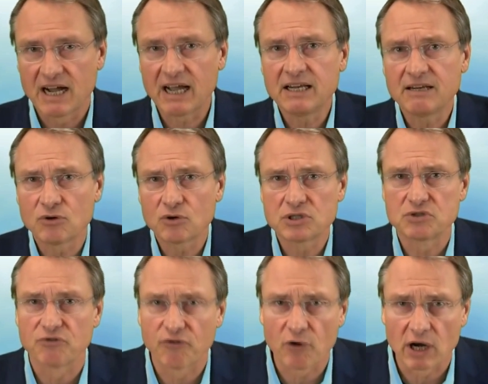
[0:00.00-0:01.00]
Eine Woche
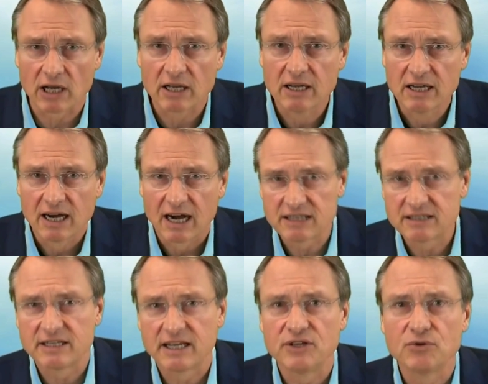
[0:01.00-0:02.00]
zuvor
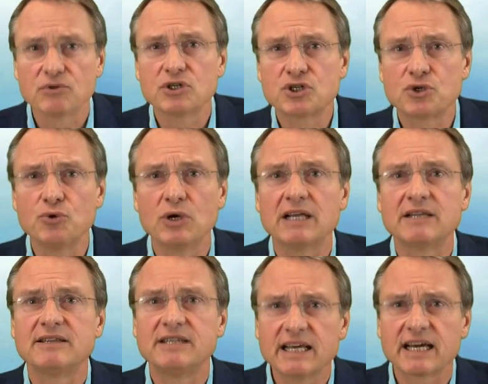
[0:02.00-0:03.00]
hatte der junge Schüler
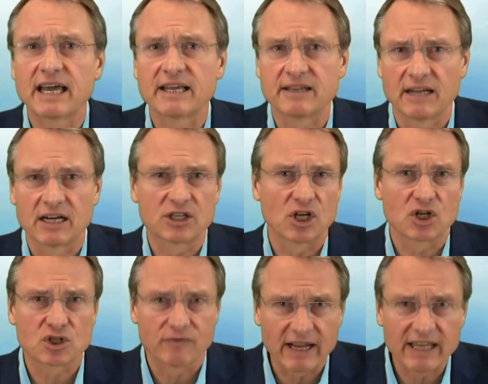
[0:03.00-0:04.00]
direkt nach der
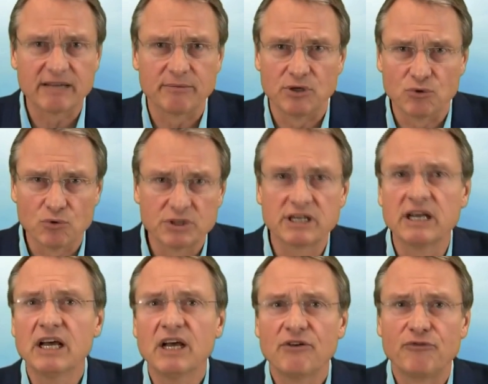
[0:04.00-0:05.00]

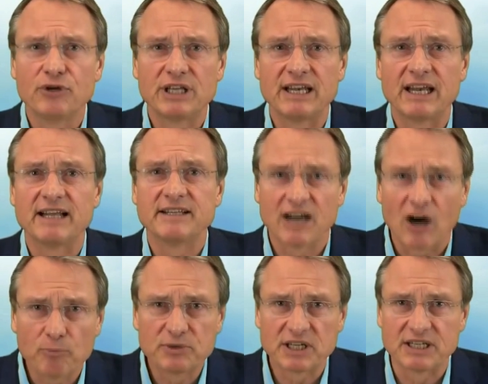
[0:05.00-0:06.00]
Schweigeminute für den
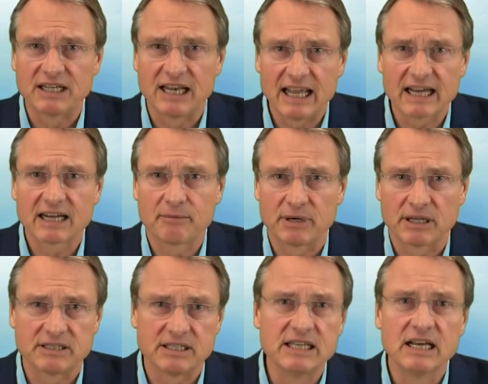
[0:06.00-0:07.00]
enthaupteten Lehrer
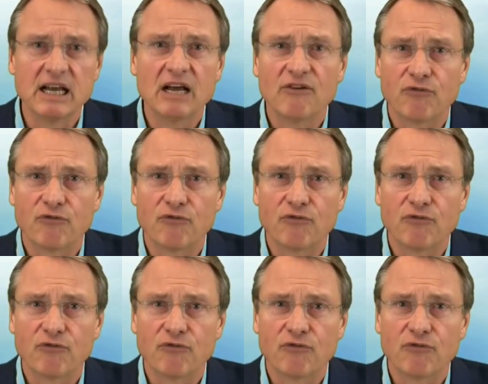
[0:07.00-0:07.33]
Partie